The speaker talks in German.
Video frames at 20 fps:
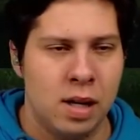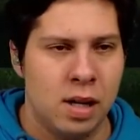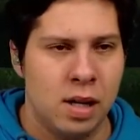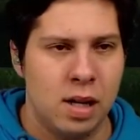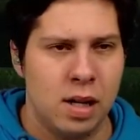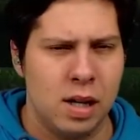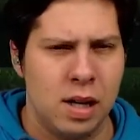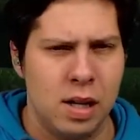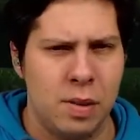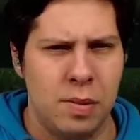
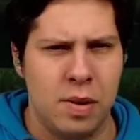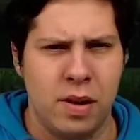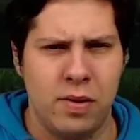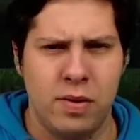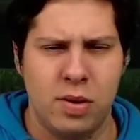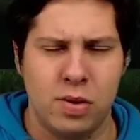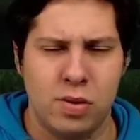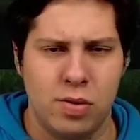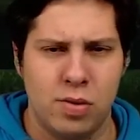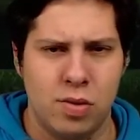äh, immer
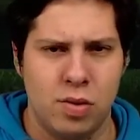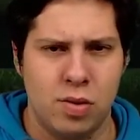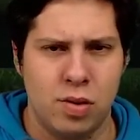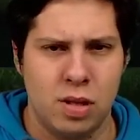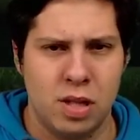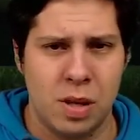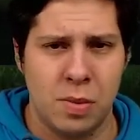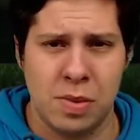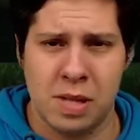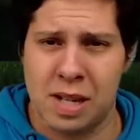irgendwie so
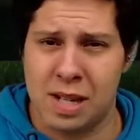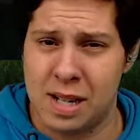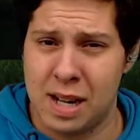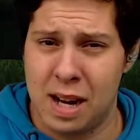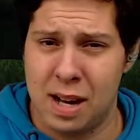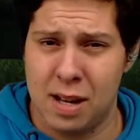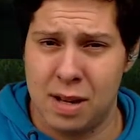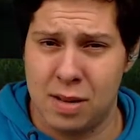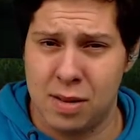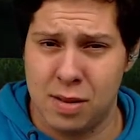Samstag,
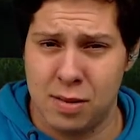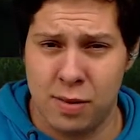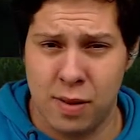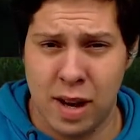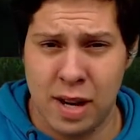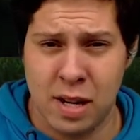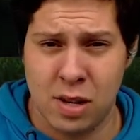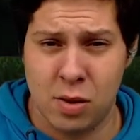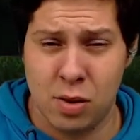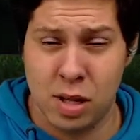also
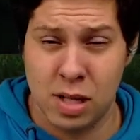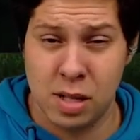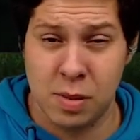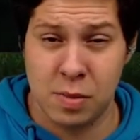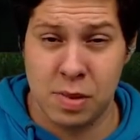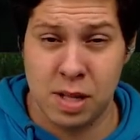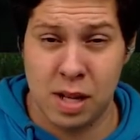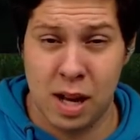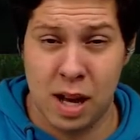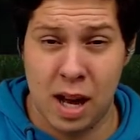Freitag oder
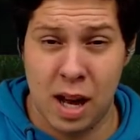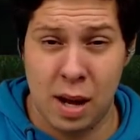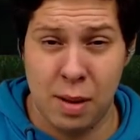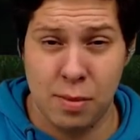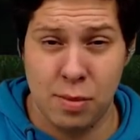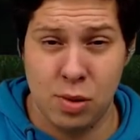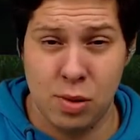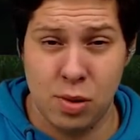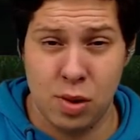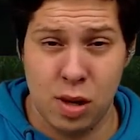
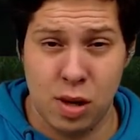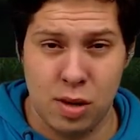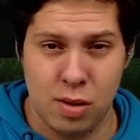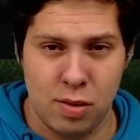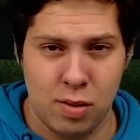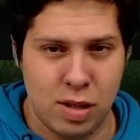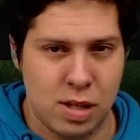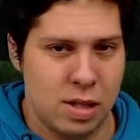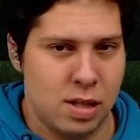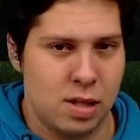Samstagabend oder
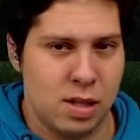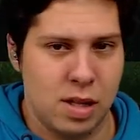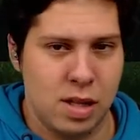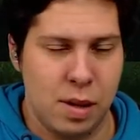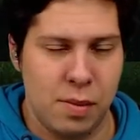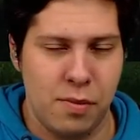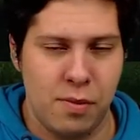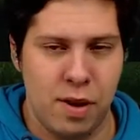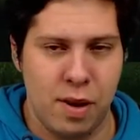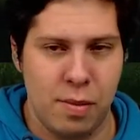jetzt in
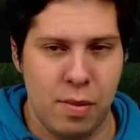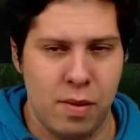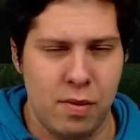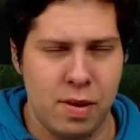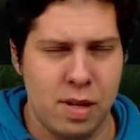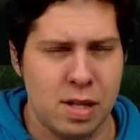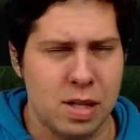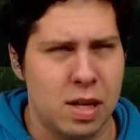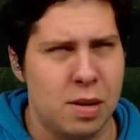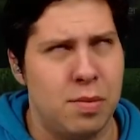dem Fall machen
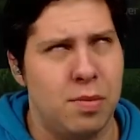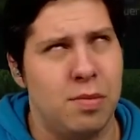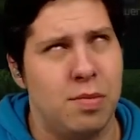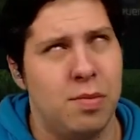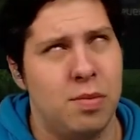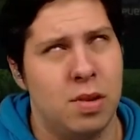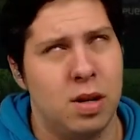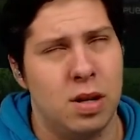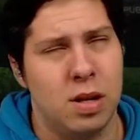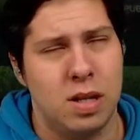wir das
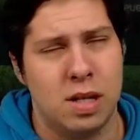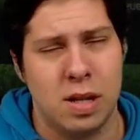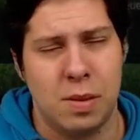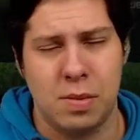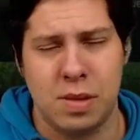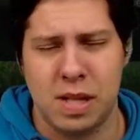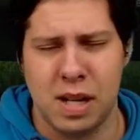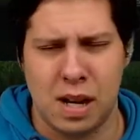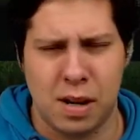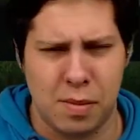dann äh,
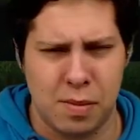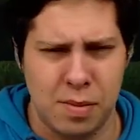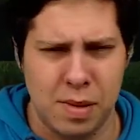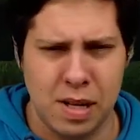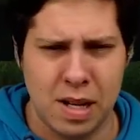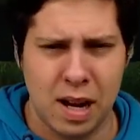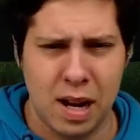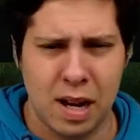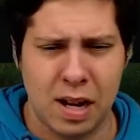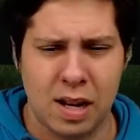
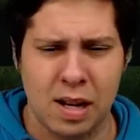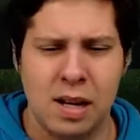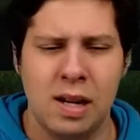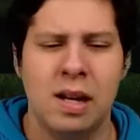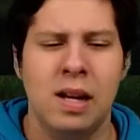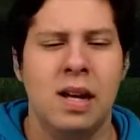Samstagmittag.